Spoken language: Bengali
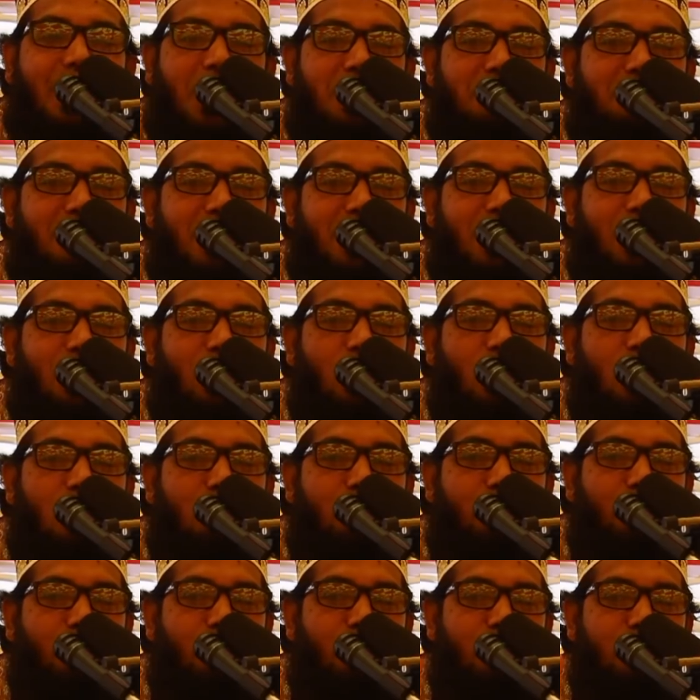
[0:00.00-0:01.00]
তার মানে হলো
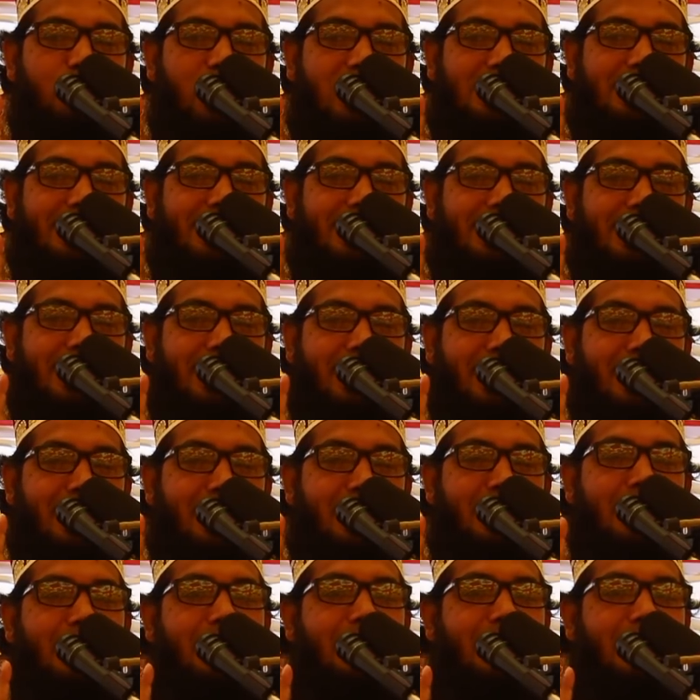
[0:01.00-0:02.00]
পুরুষ আছে
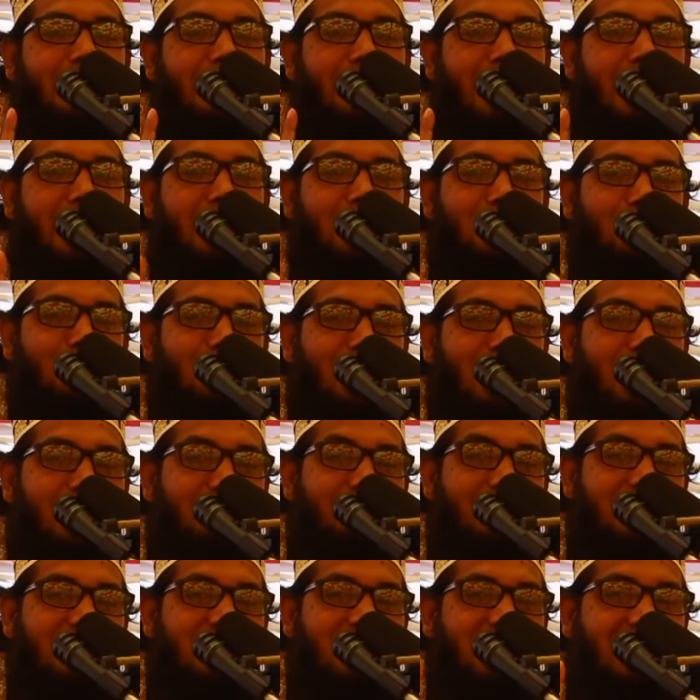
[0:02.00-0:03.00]
যেখানে নারীও
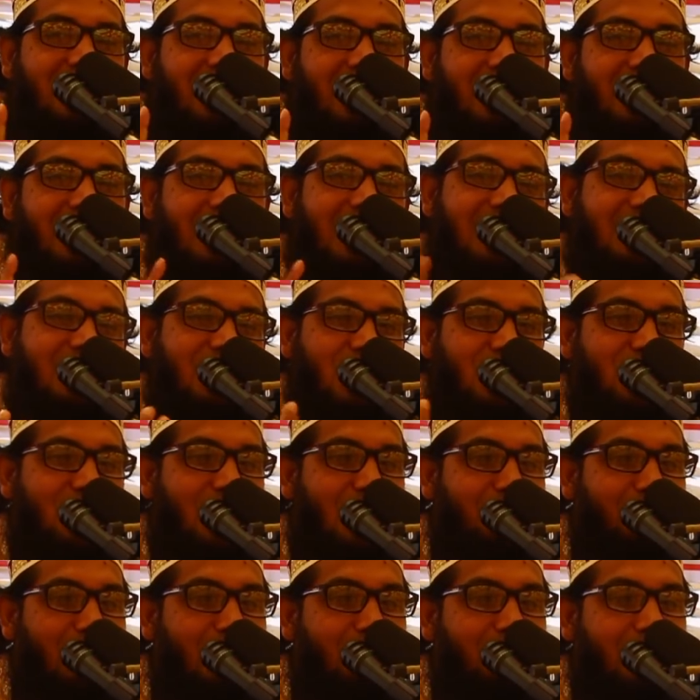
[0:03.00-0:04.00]
লাগবে সেখানে এটাই
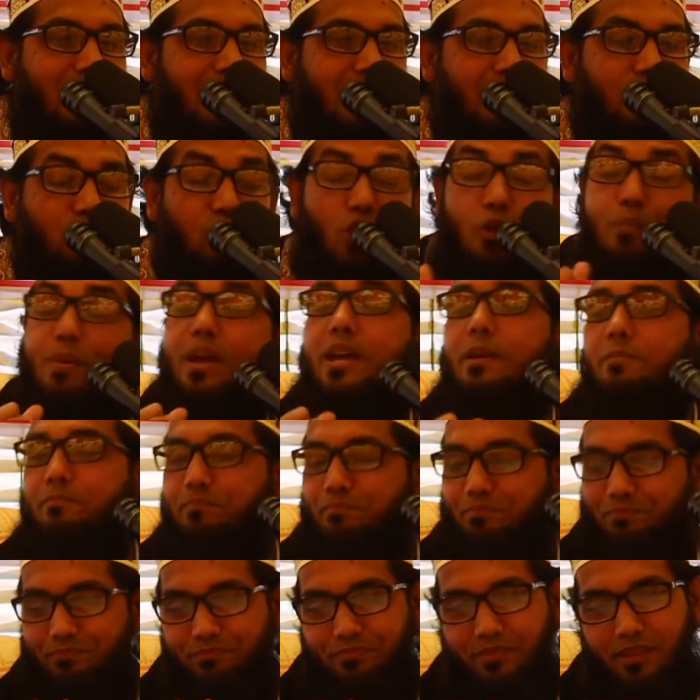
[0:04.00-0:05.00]
স্বাভাবিক তবে
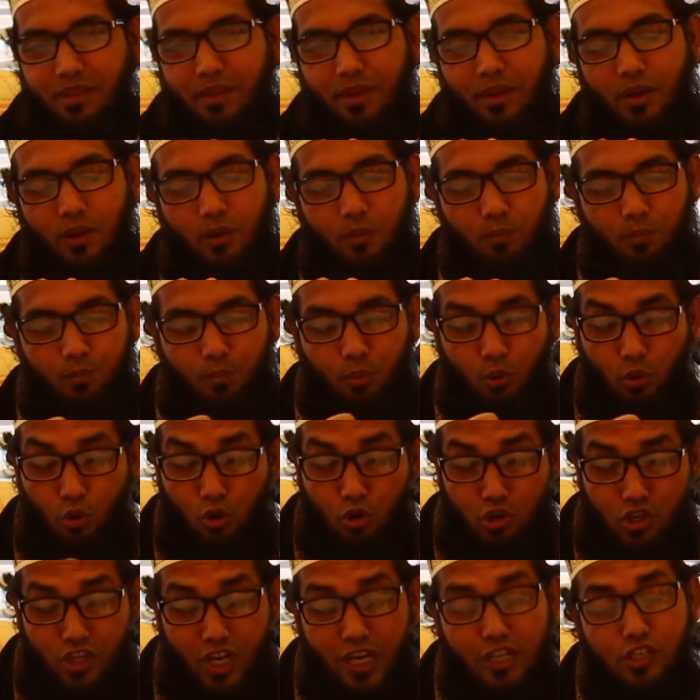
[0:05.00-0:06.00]

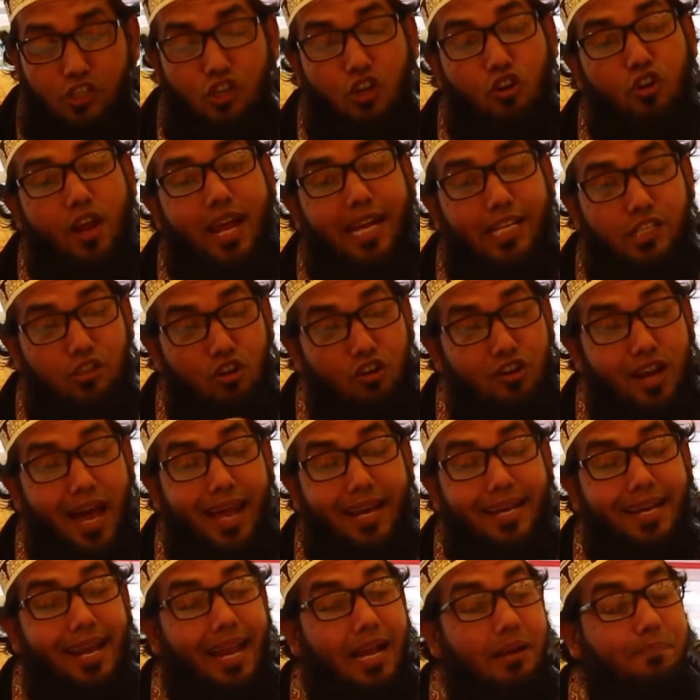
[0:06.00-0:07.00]
পুরুষের জন্য একজন
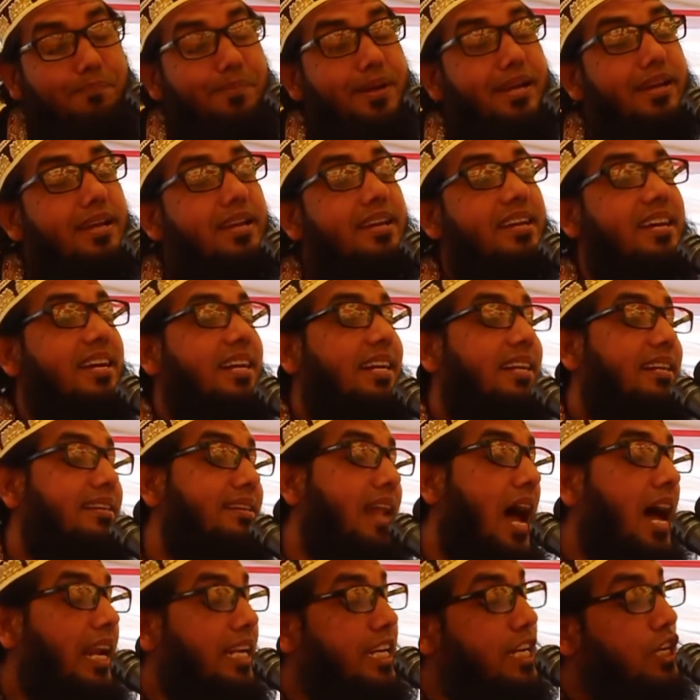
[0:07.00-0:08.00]
নারী লাগবে
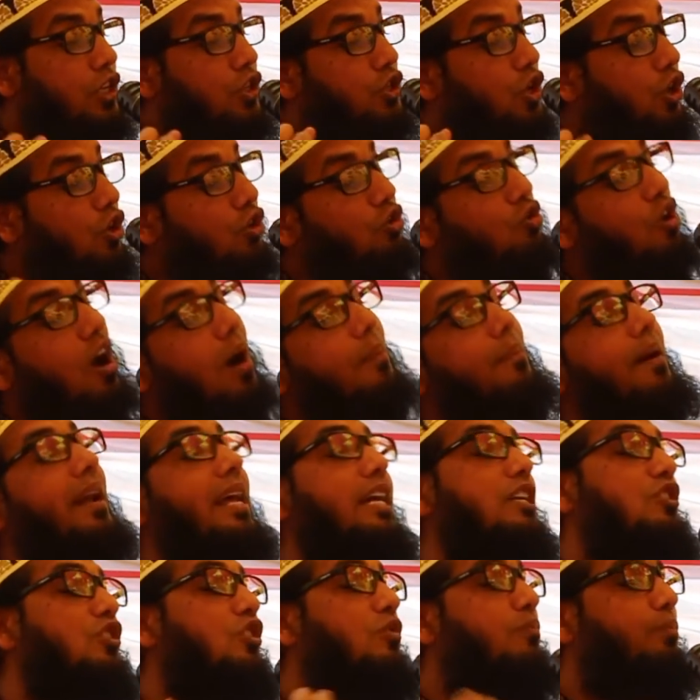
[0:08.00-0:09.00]
নারীর জন্য আবার
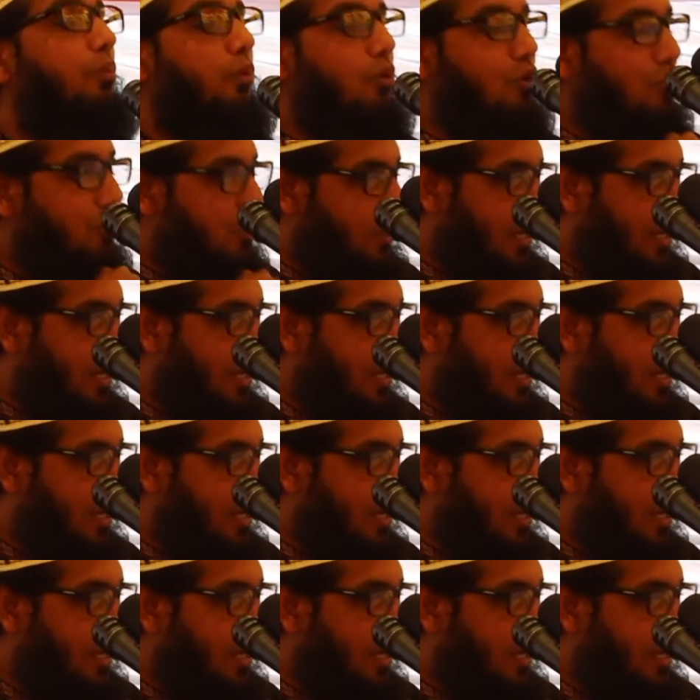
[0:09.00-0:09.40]
একজন পুরুষ